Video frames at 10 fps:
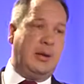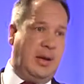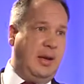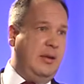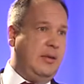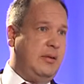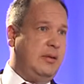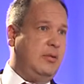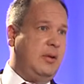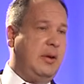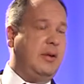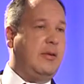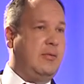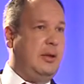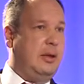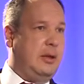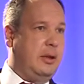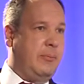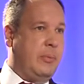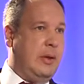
da ist es natürlich ganz wichtig,